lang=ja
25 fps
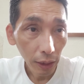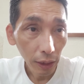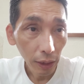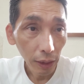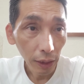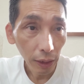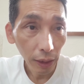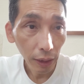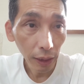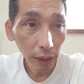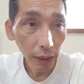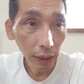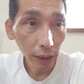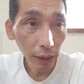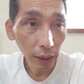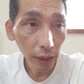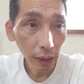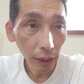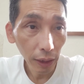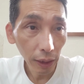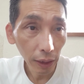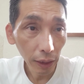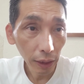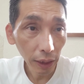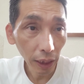
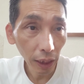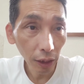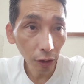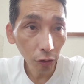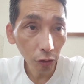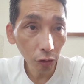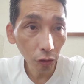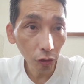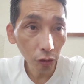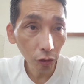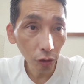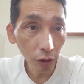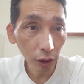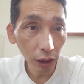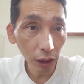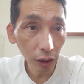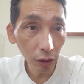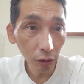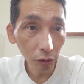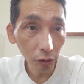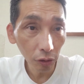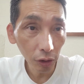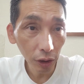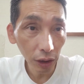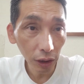えー、現行の銀
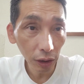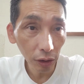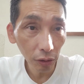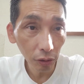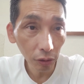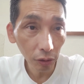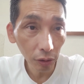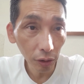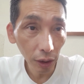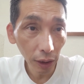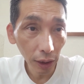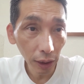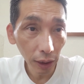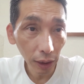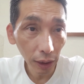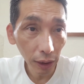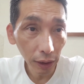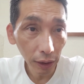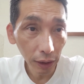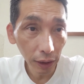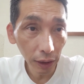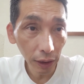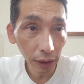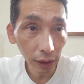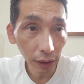行申,、えー、
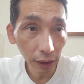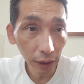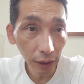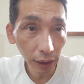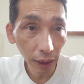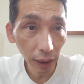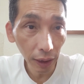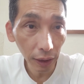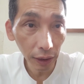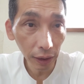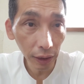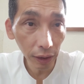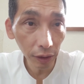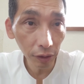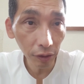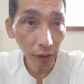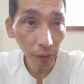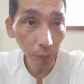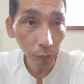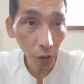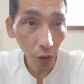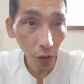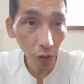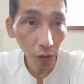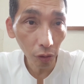申請
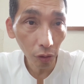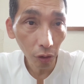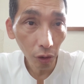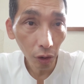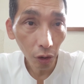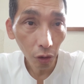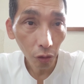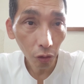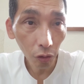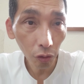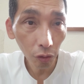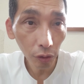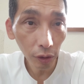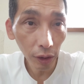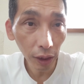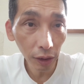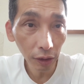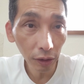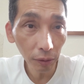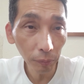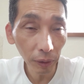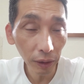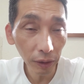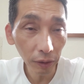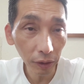システムを今月
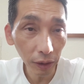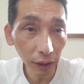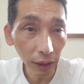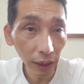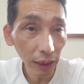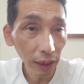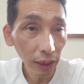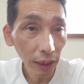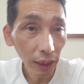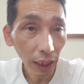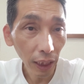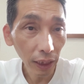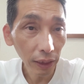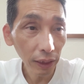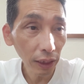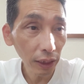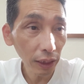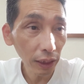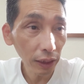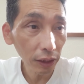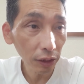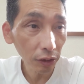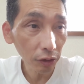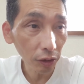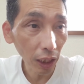末に新
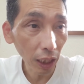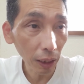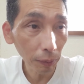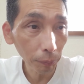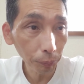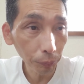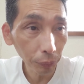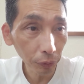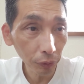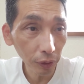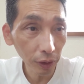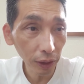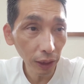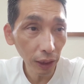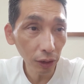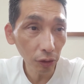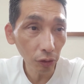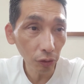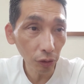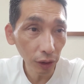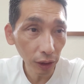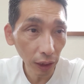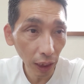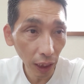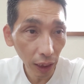しくアップグレード
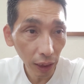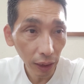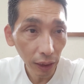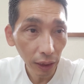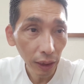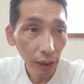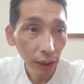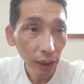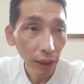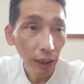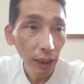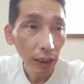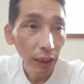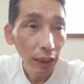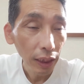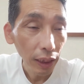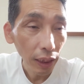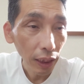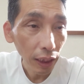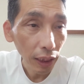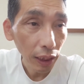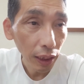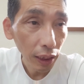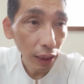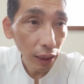した
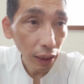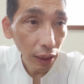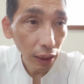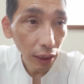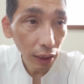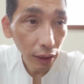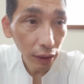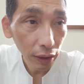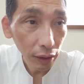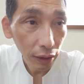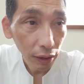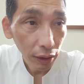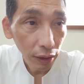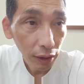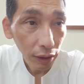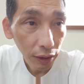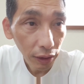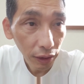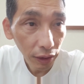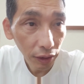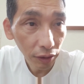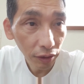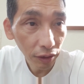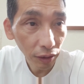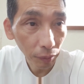あ
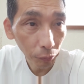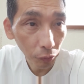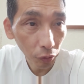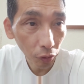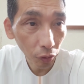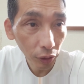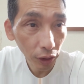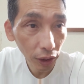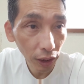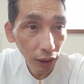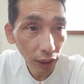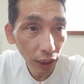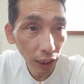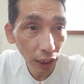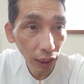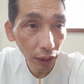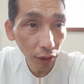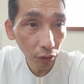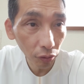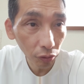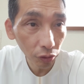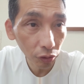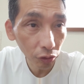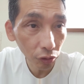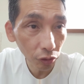システム置き換え
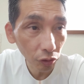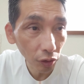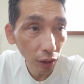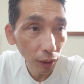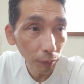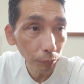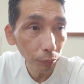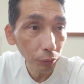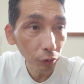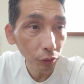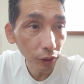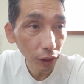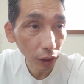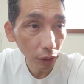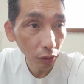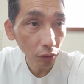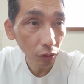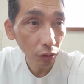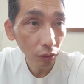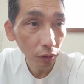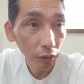をすると発表したと。